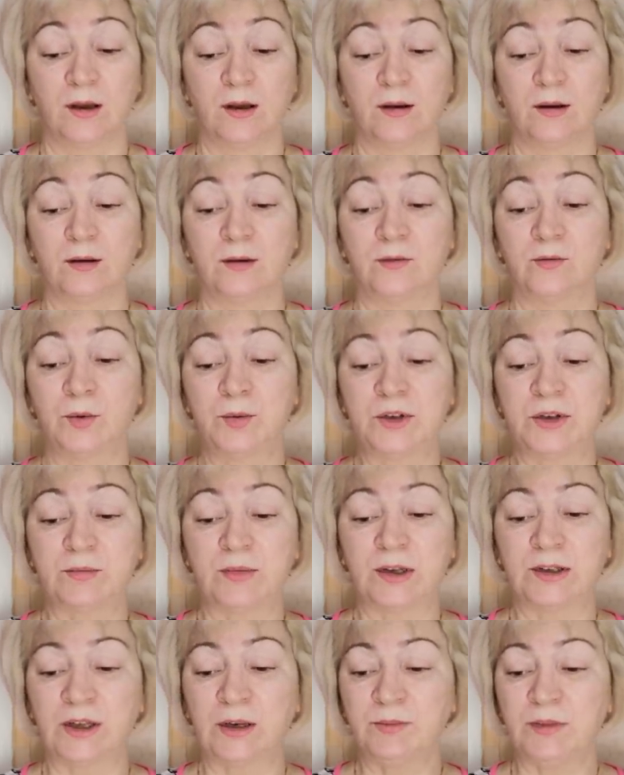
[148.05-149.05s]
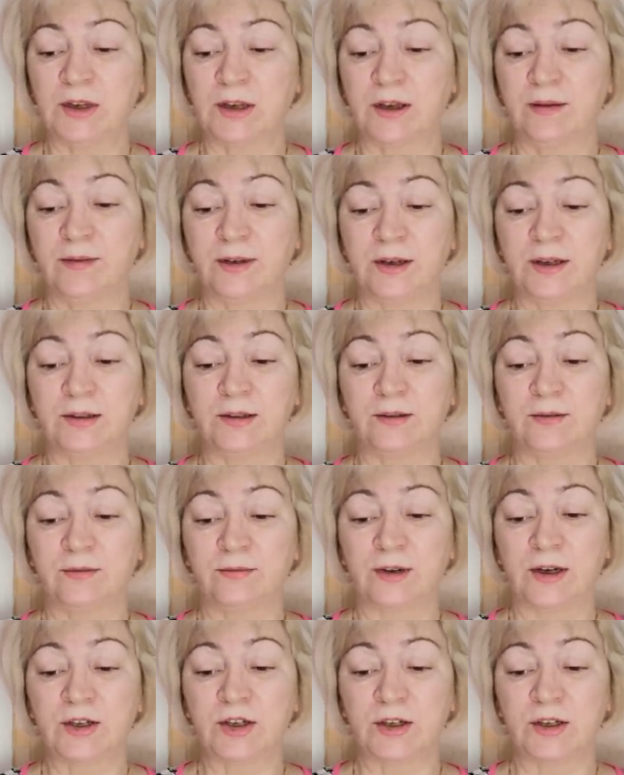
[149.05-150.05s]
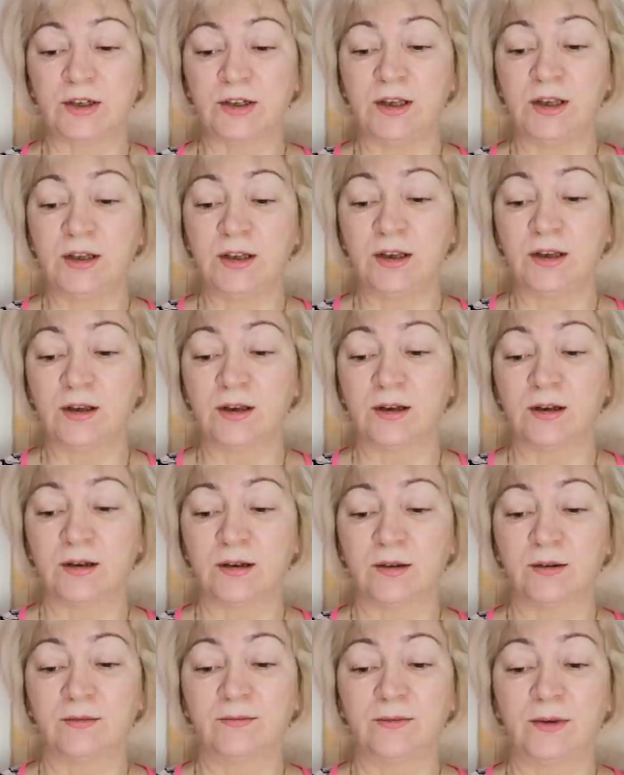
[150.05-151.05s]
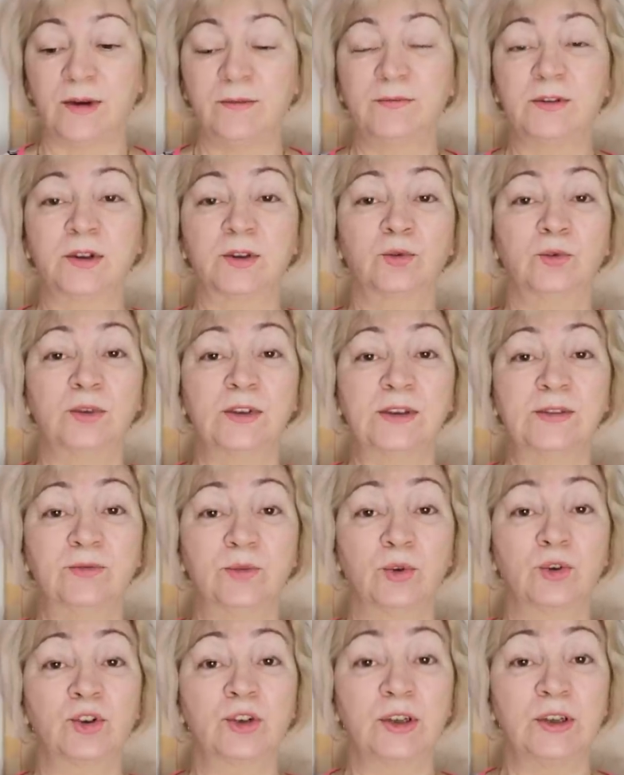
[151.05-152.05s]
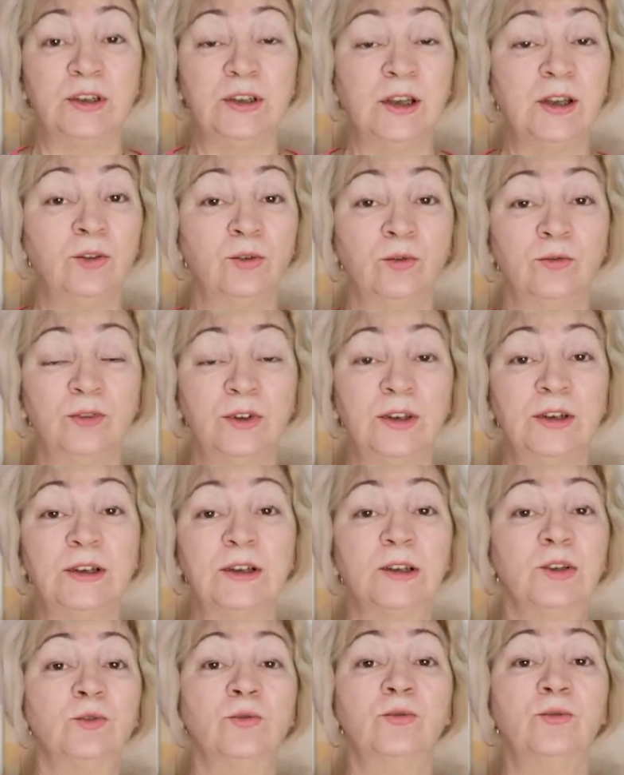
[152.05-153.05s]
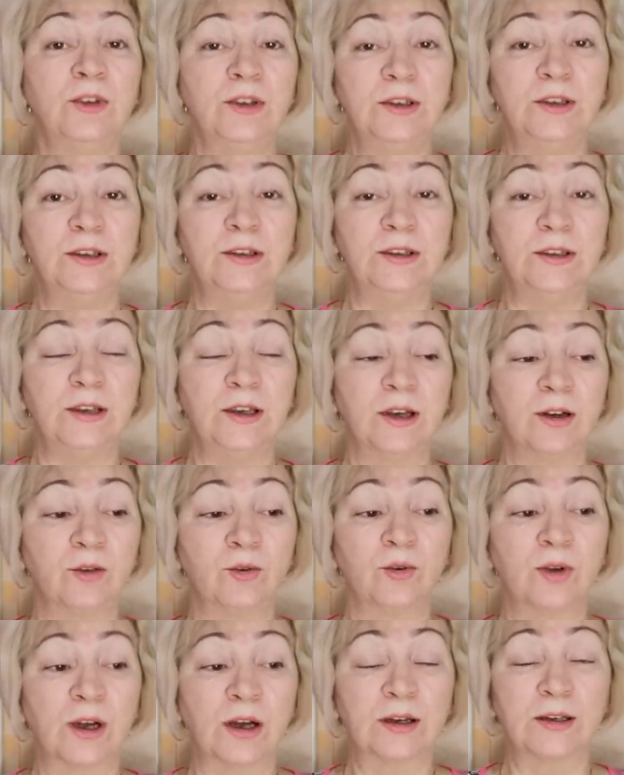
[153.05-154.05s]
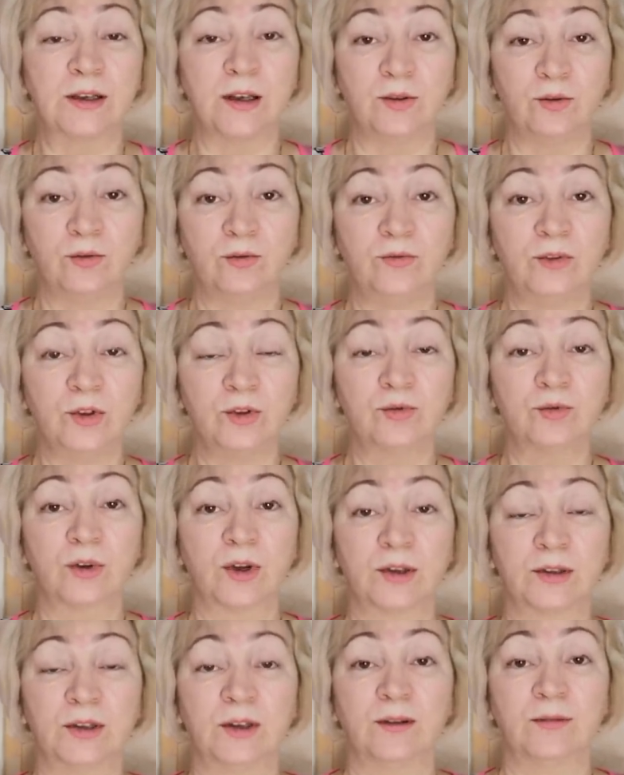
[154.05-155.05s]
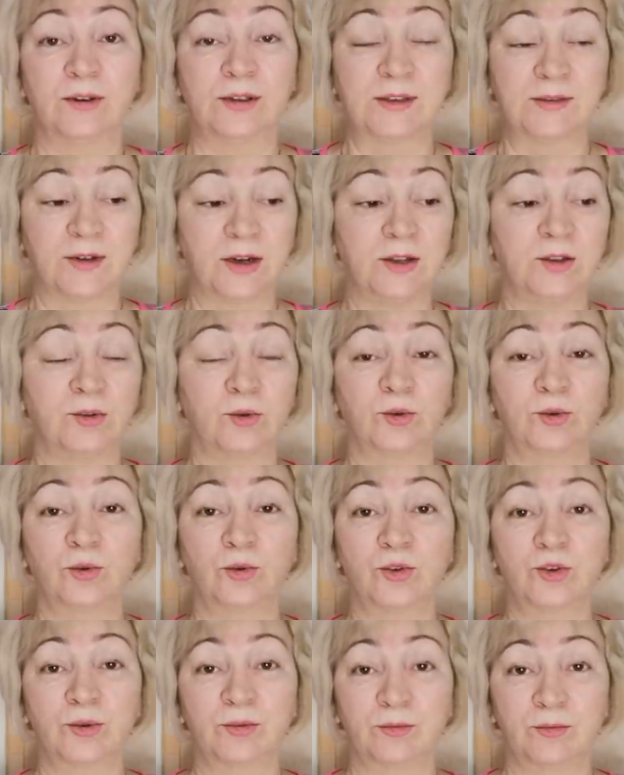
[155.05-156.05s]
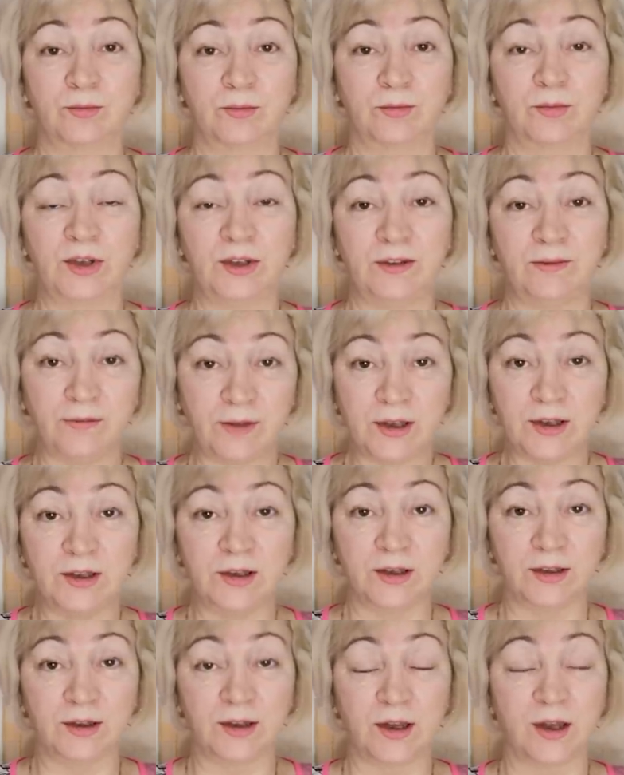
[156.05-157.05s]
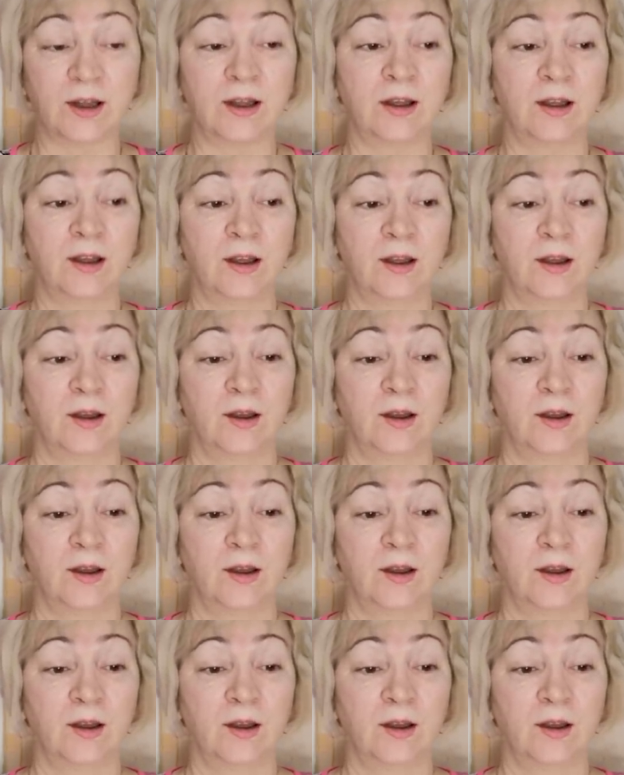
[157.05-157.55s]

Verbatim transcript: Э, в общем, она мне говорит, ваши деньги вам вернулись в тот же день, но вы их не увидите. Я говорю, как я не увижу, когда возврат, он должен быть виден, да?